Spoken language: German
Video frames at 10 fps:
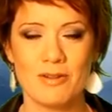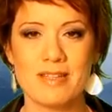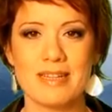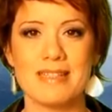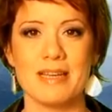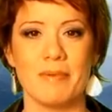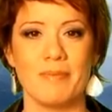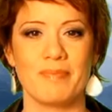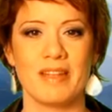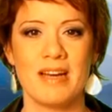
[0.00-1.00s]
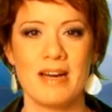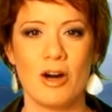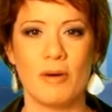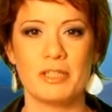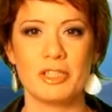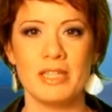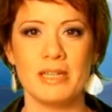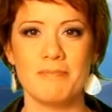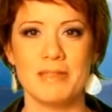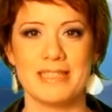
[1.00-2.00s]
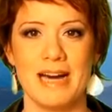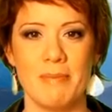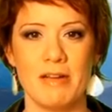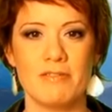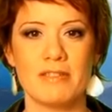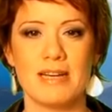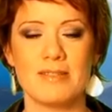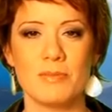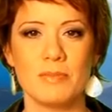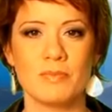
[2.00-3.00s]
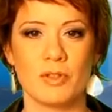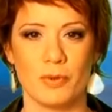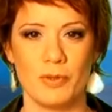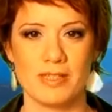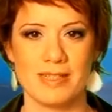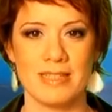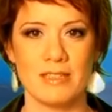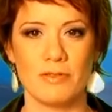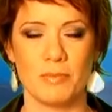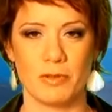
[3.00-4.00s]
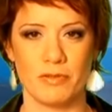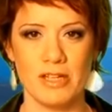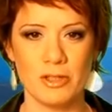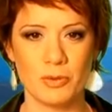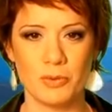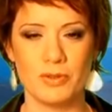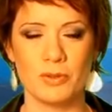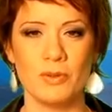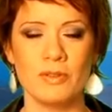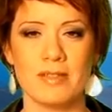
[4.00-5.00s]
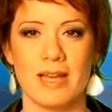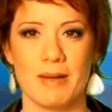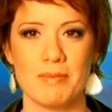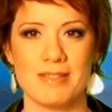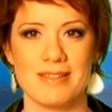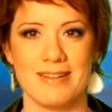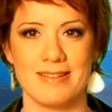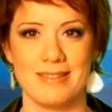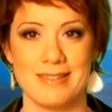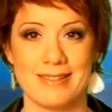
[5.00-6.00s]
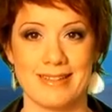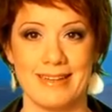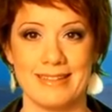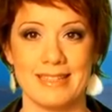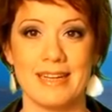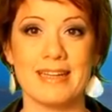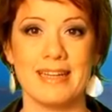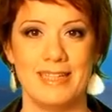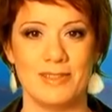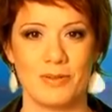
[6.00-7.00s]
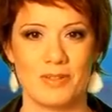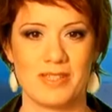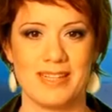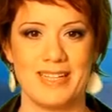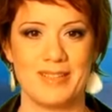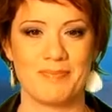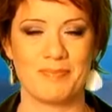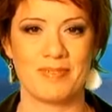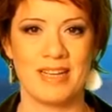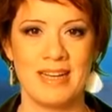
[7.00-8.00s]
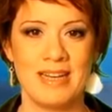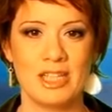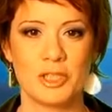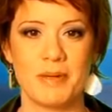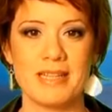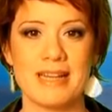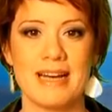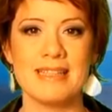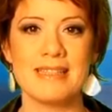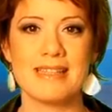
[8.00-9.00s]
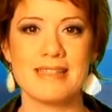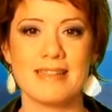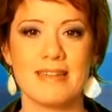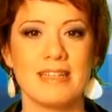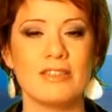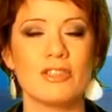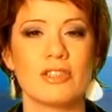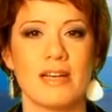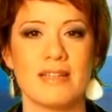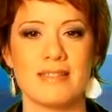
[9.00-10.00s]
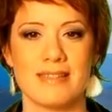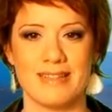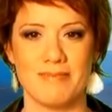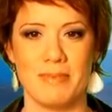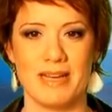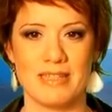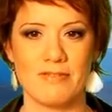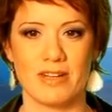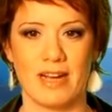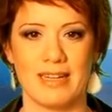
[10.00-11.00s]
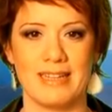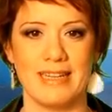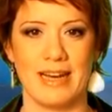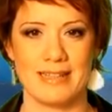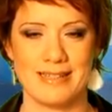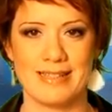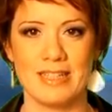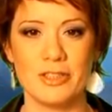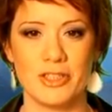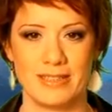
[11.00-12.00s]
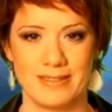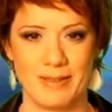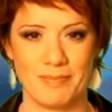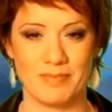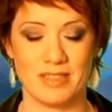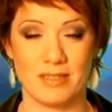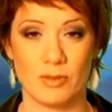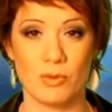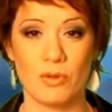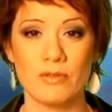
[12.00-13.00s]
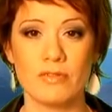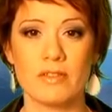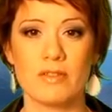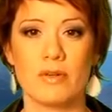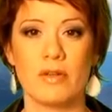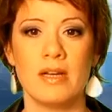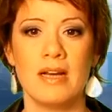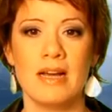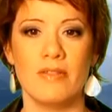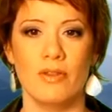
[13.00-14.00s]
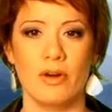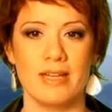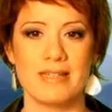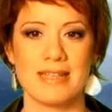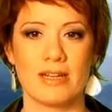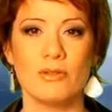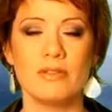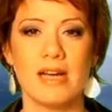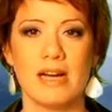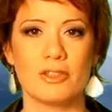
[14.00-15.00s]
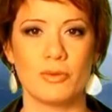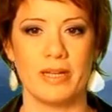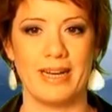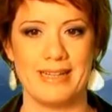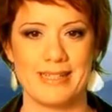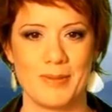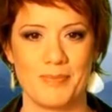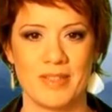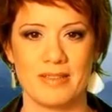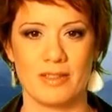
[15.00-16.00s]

Unsere Themen. Aubergine mit Ablaufdatum, grünes Licht für Profilschulen und Herbstzeit ist gleich Erkältungszeit. Späß 1 ist in Liechtenstein seit März vergangenen Jahres Geschichte. Die Zukunft soll neue Sekundarschule heißen.